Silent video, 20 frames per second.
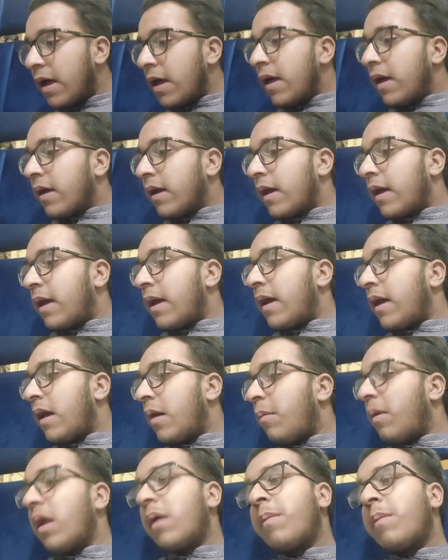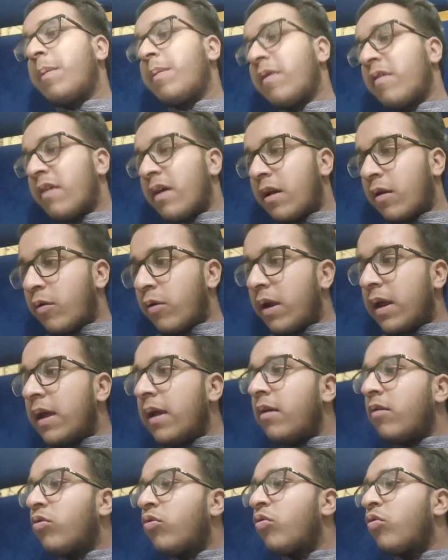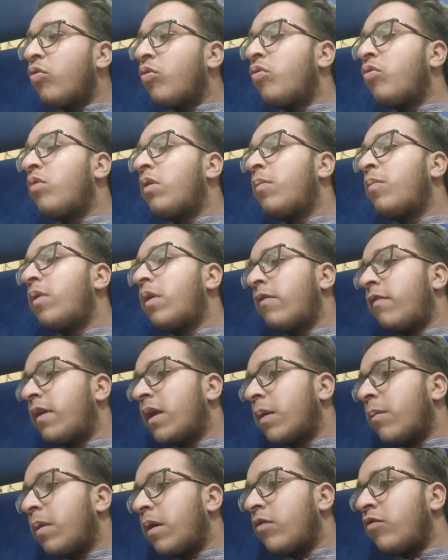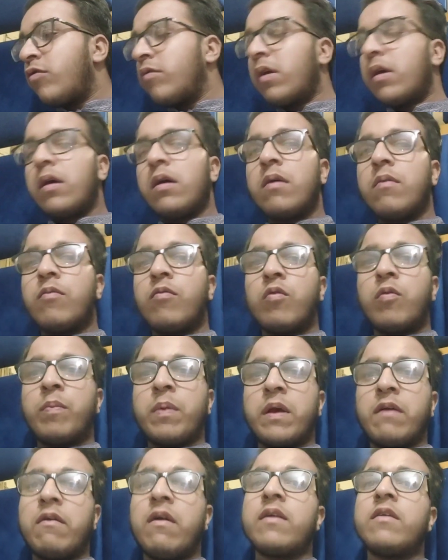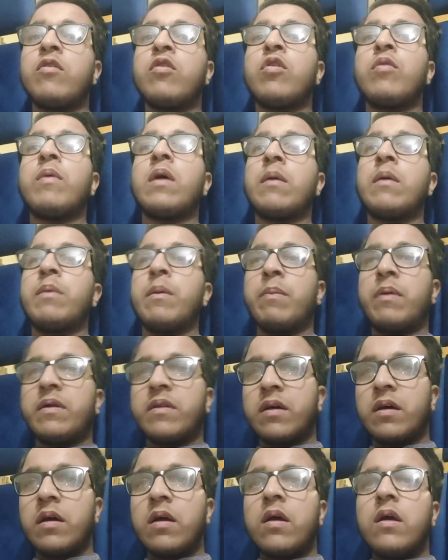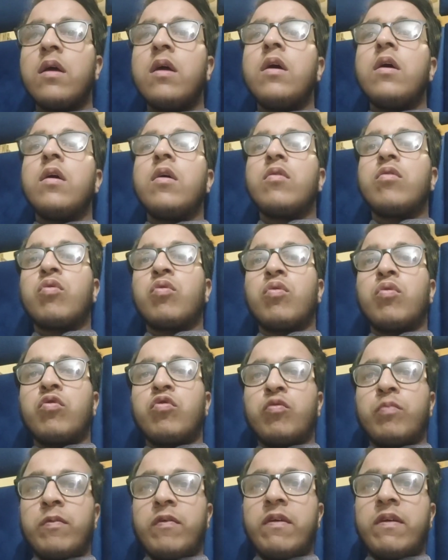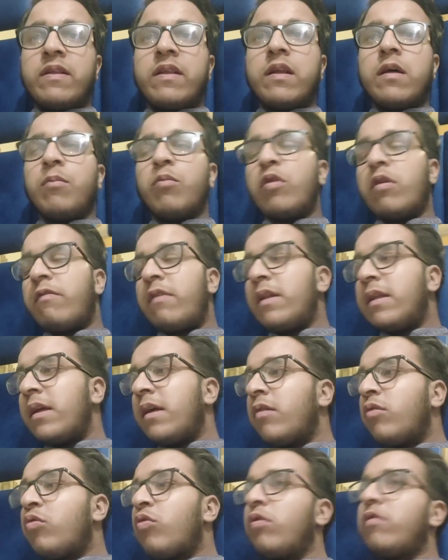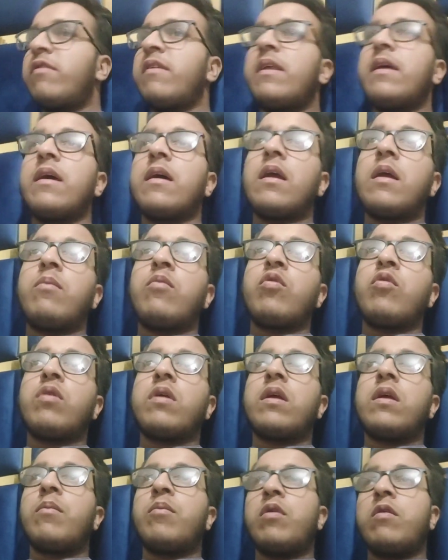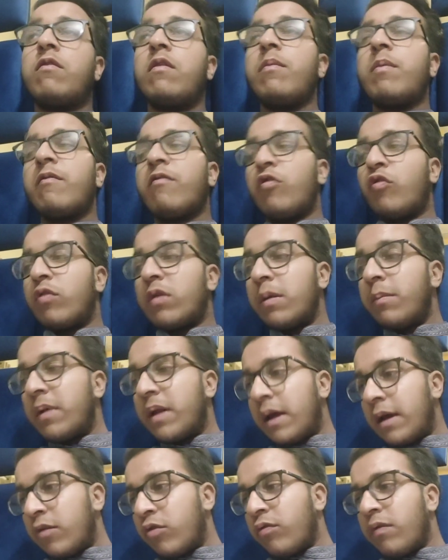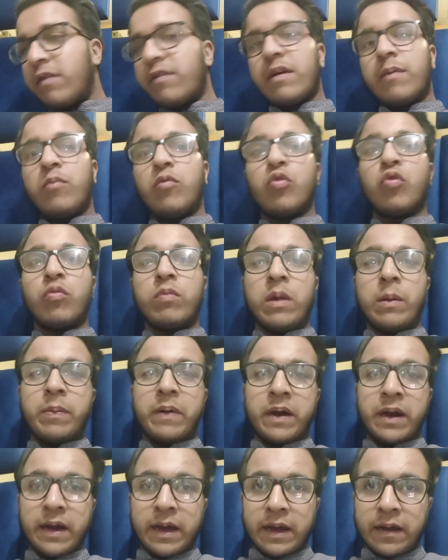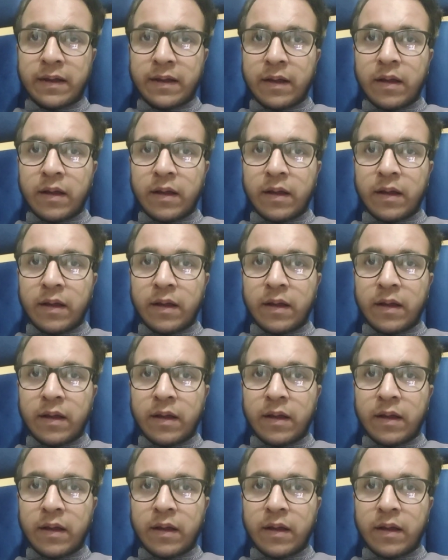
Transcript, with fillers: कि हमारे पेपर वगैरह हो रहे हैं तो रबी के बाद जो था वो पीर वाले दिन को हमारा पेपर था तो जुमे वाले दिन रबी थी तो इसलिए यार हम लोगों ने रबी लेवल पर ब्लॉग नहीं बनाया तो वैसे हम लोग घूमने फिरने गए थे